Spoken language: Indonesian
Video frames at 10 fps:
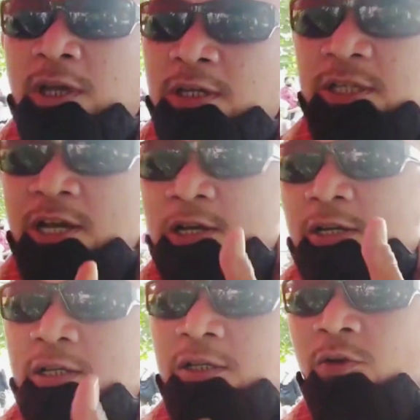Ya,
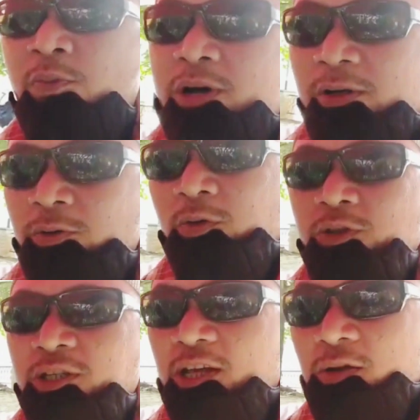jangan lupa
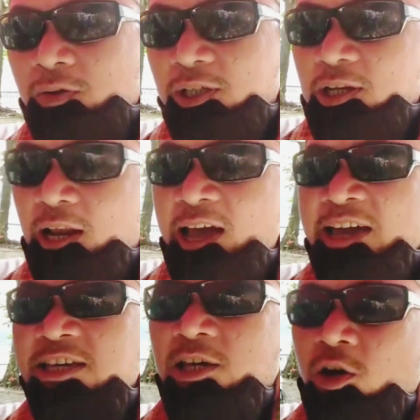untuk selalu di
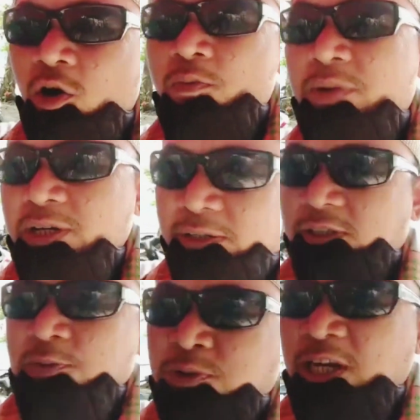like, comment,
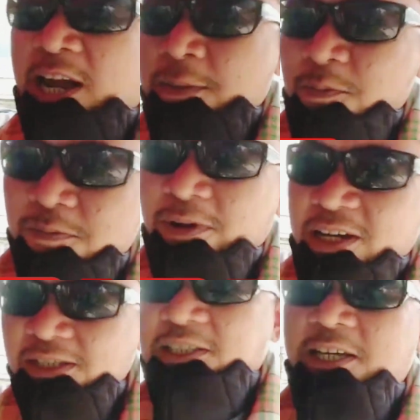subscribe,
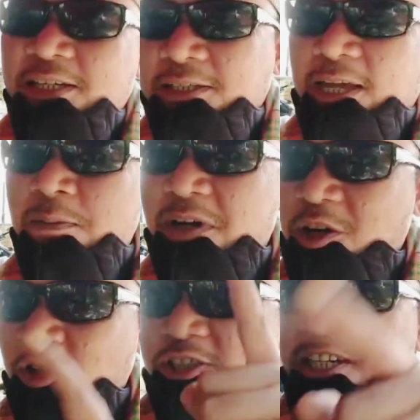and share
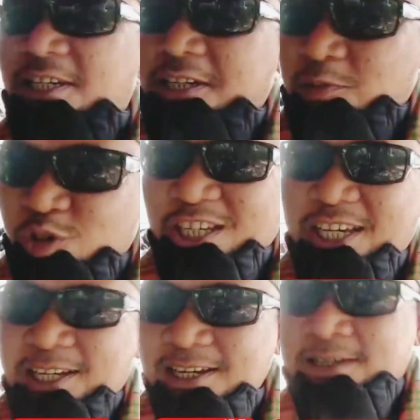sama loncengnya
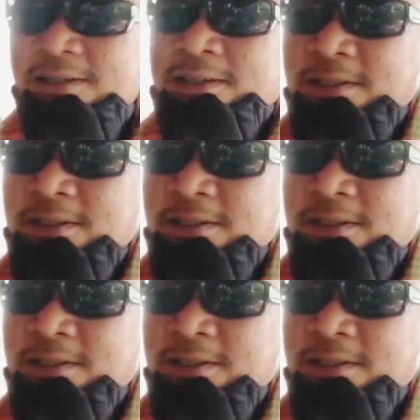dibunyiin ya.